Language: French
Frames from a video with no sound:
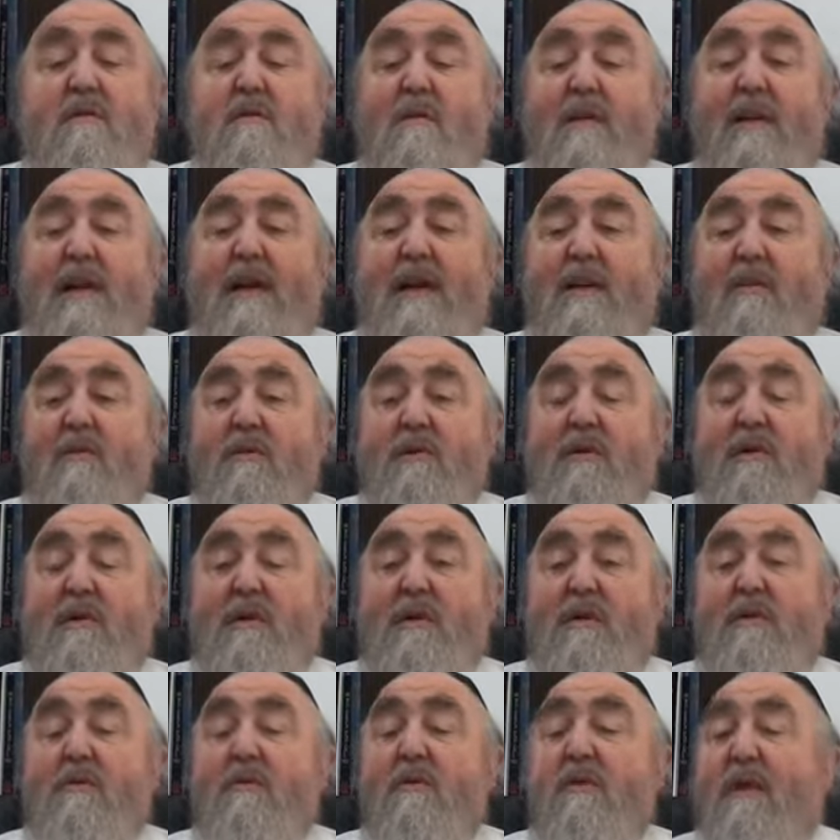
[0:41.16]
de la
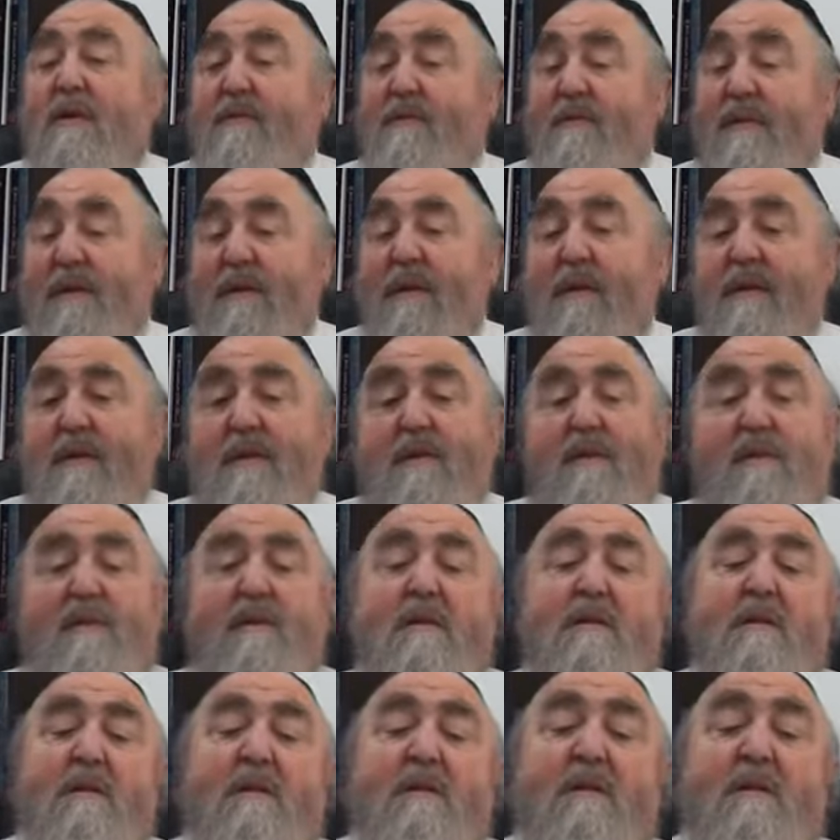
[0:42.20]
réussite de la vie,
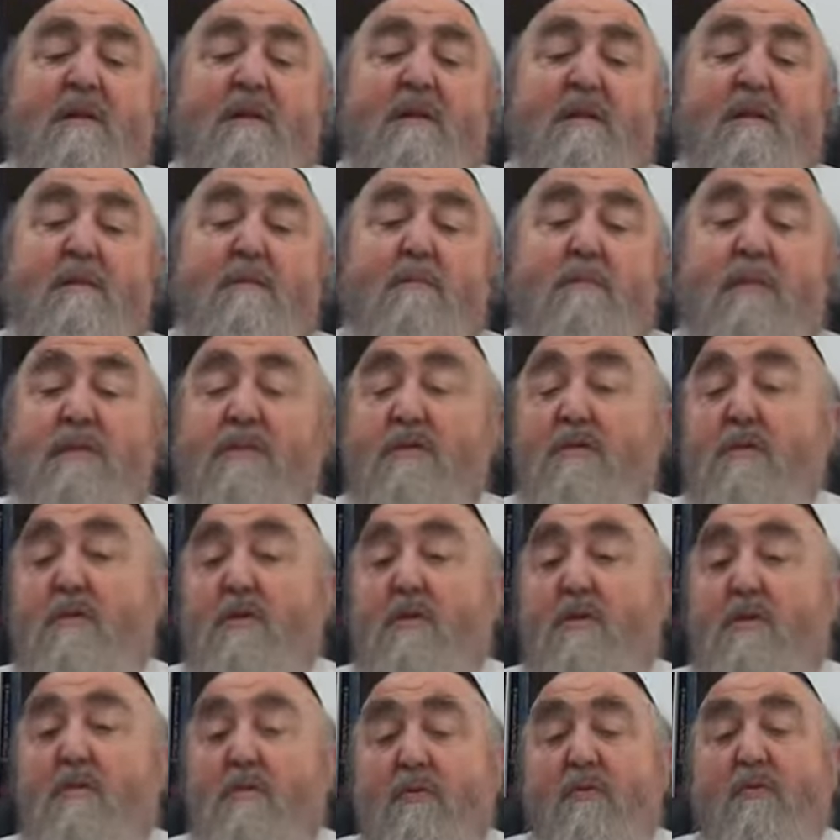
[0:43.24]
puisque
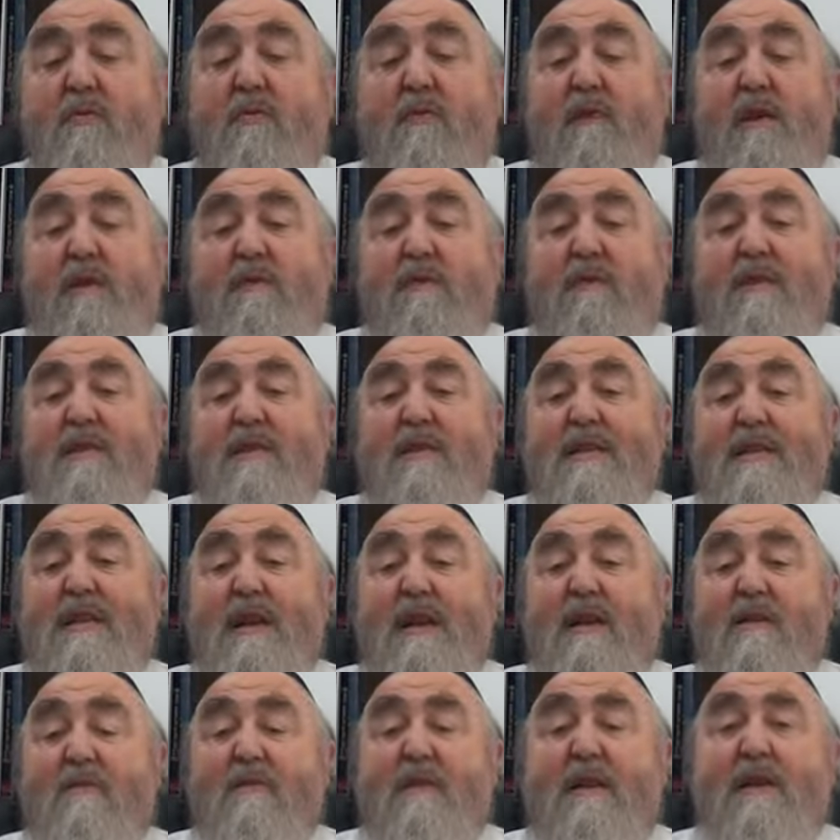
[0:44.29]
le but de la vie, c'est
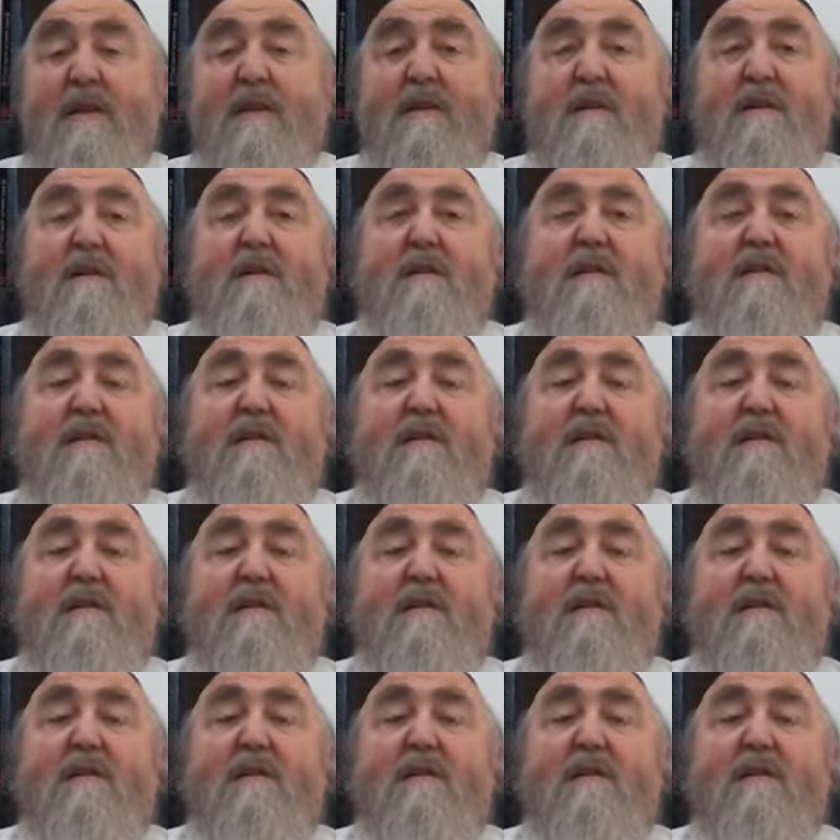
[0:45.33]
d'arriver